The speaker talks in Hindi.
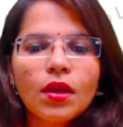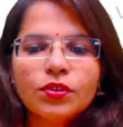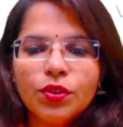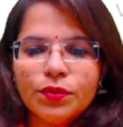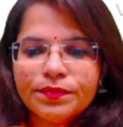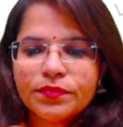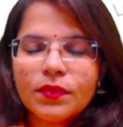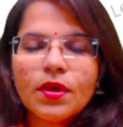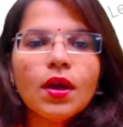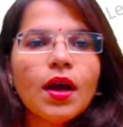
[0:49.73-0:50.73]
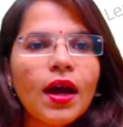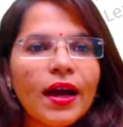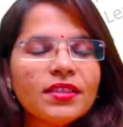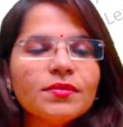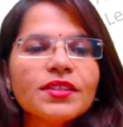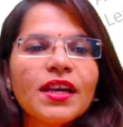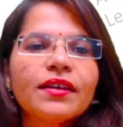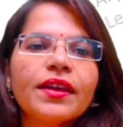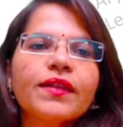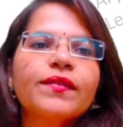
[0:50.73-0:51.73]
सो आज हम स्टार्ट
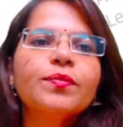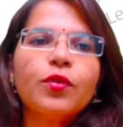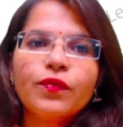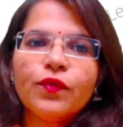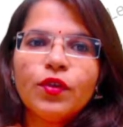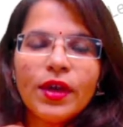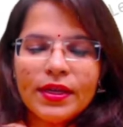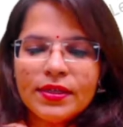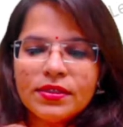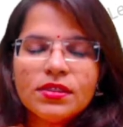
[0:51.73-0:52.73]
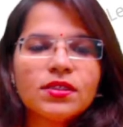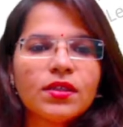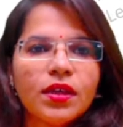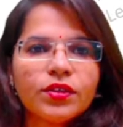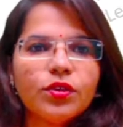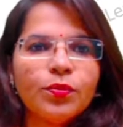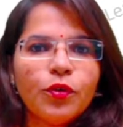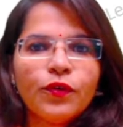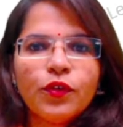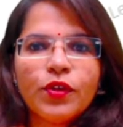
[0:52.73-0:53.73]
करेंगे विद पोर्टफोलियो एनालिसिस एक तो
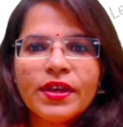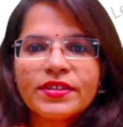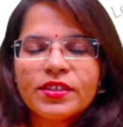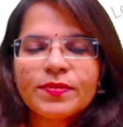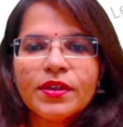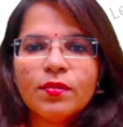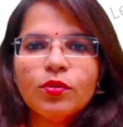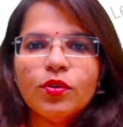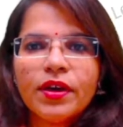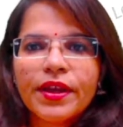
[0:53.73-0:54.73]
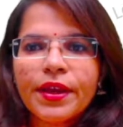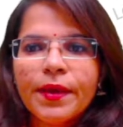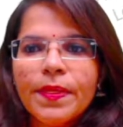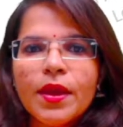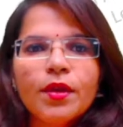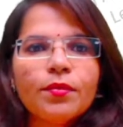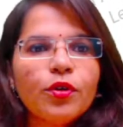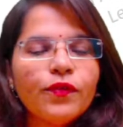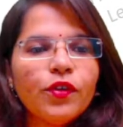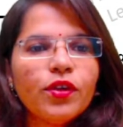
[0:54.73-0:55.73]
पोर्टफोलियो असेसमेंट हम लोग करेंगे
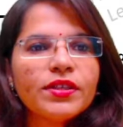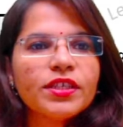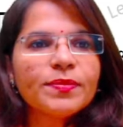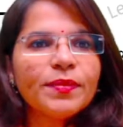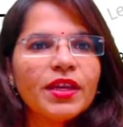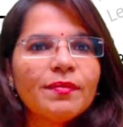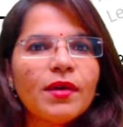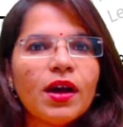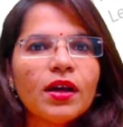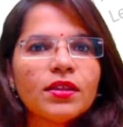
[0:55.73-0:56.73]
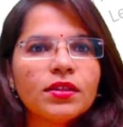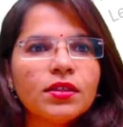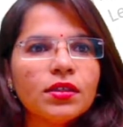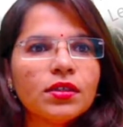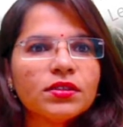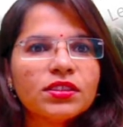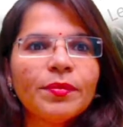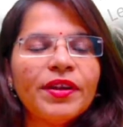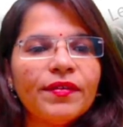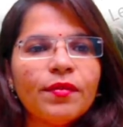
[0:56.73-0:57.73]
पोर्टफोलियो असेसमेंट के बाद
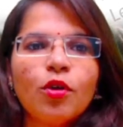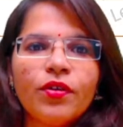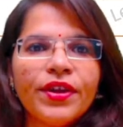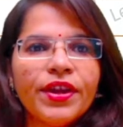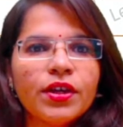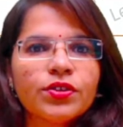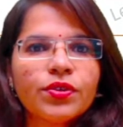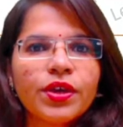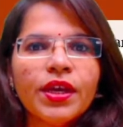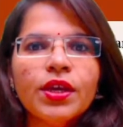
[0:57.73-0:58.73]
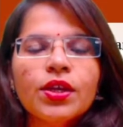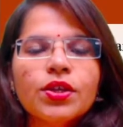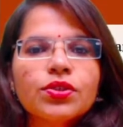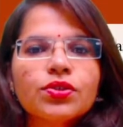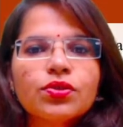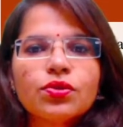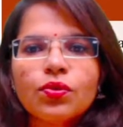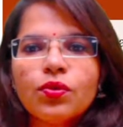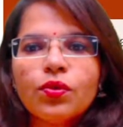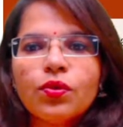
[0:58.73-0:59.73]
समेटिव uh, हम ऑलरेडी कर चुके हैं सो
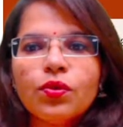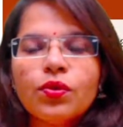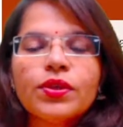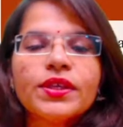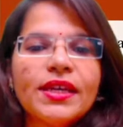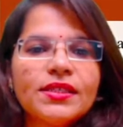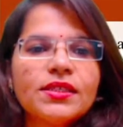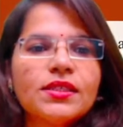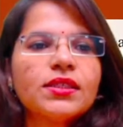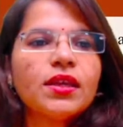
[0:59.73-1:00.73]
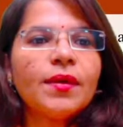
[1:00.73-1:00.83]
so, यस yes,